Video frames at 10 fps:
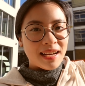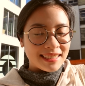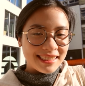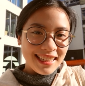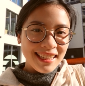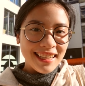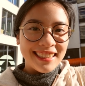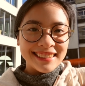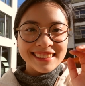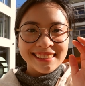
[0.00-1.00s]
thạc sĩ
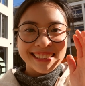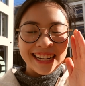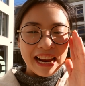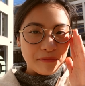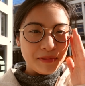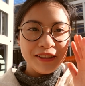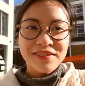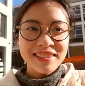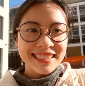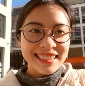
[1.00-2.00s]
ở trường đại học
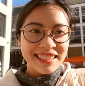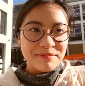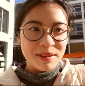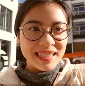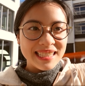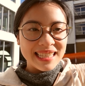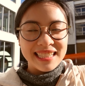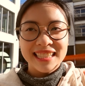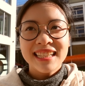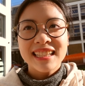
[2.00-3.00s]
University of Brighton.
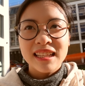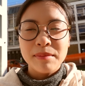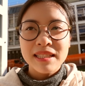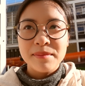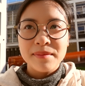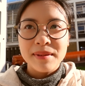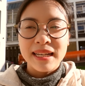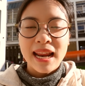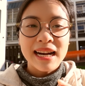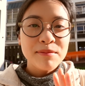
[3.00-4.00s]
Thì bây giờ mình
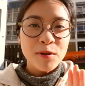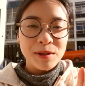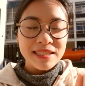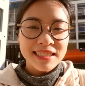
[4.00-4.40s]
đang đi bộ đến